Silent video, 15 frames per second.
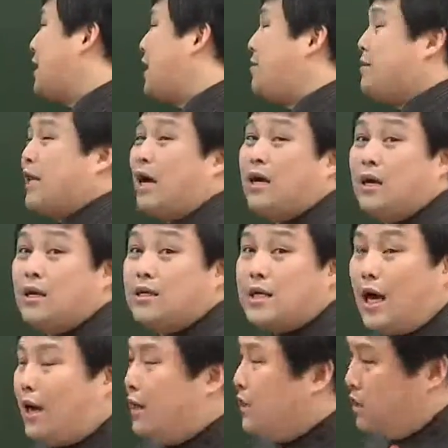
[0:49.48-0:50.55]
얘기를 합니다.
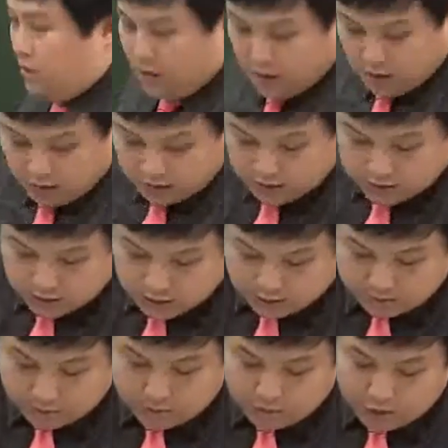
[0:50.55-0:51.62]
자,
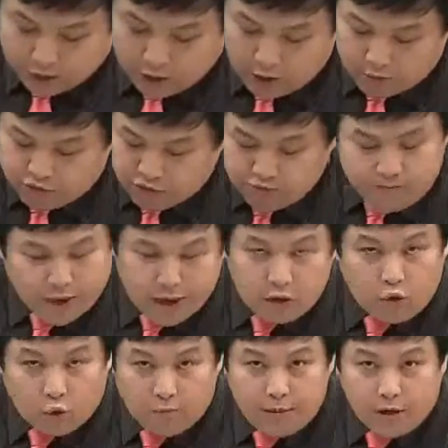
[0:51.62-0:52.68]
지금 결 분배의
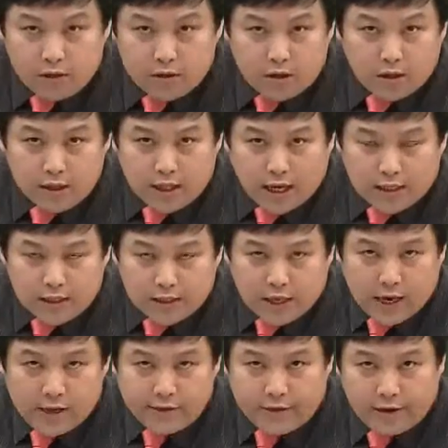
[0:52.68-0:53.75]
공평성이라는
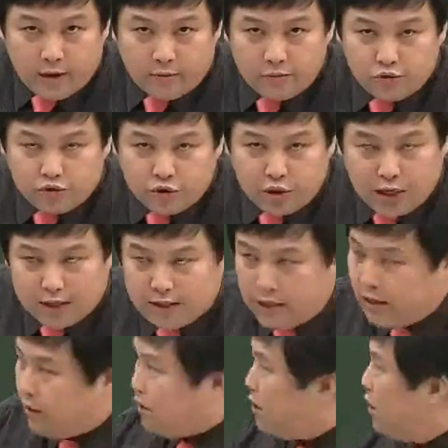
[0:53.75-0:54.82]
개념
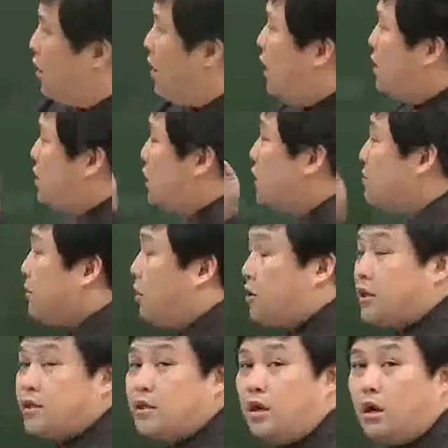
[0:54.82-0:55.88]
주의하세요. 지금
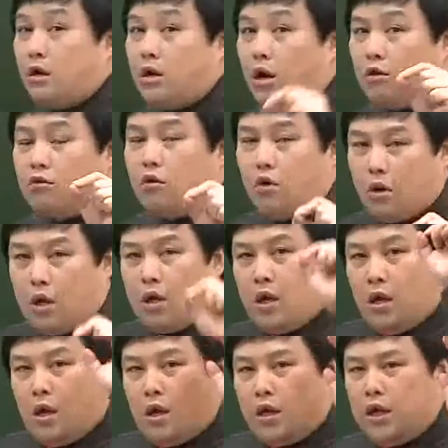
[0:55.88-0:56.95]
여기서 결국
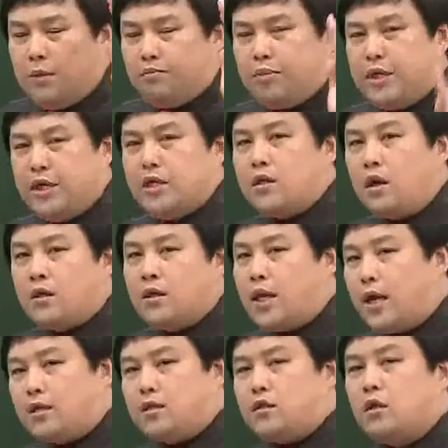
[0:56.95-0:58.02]
이
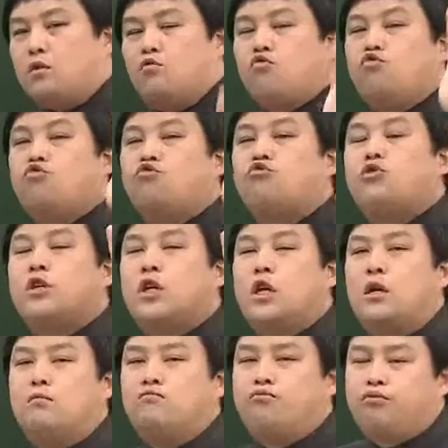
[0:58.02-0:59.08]
비선택적
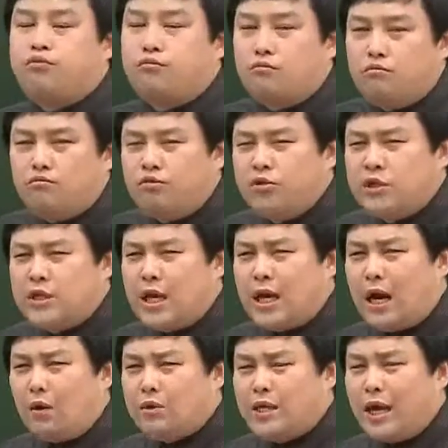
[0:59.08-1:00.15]
운을
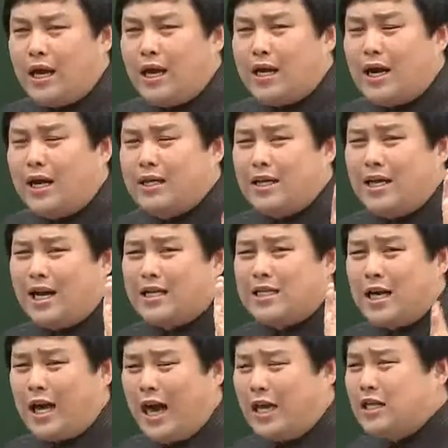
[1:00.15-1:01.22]
문제라고 생각하는
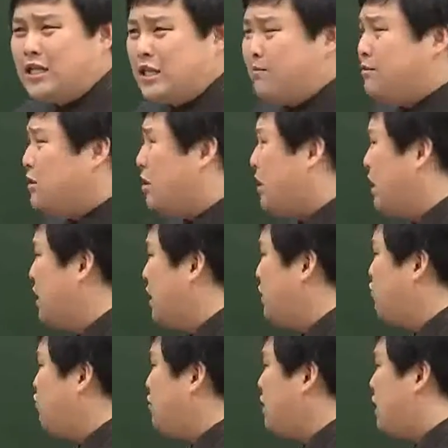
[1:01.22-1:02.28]
가장 핵심적인
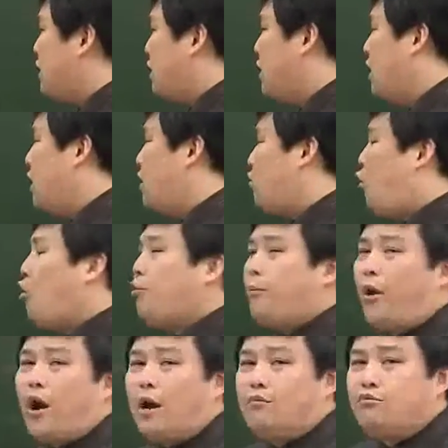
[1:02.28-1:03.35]
이유는
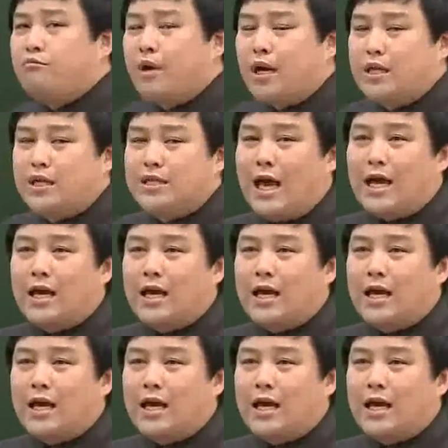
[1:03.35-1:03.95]
공평한 분배가 되지